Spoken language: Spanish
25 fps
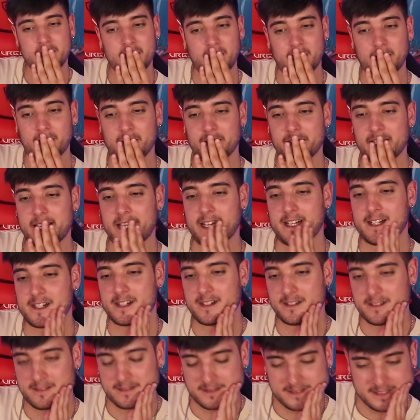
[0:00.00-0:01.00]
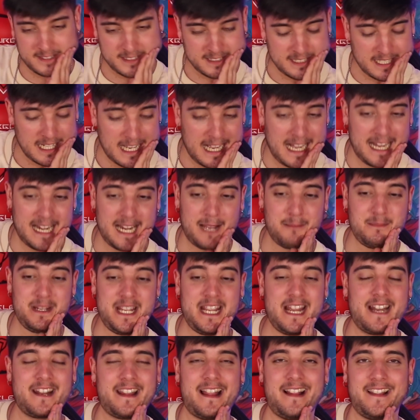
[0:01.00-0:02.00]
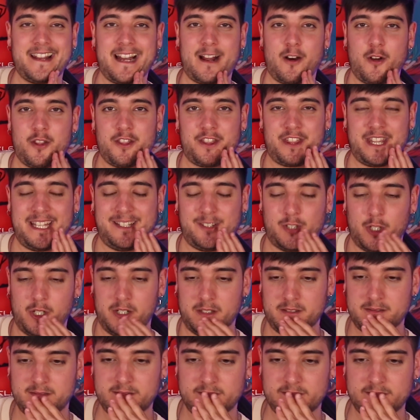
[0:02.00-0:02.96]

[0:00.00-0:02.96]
Joder. A la mierda el dragoncito.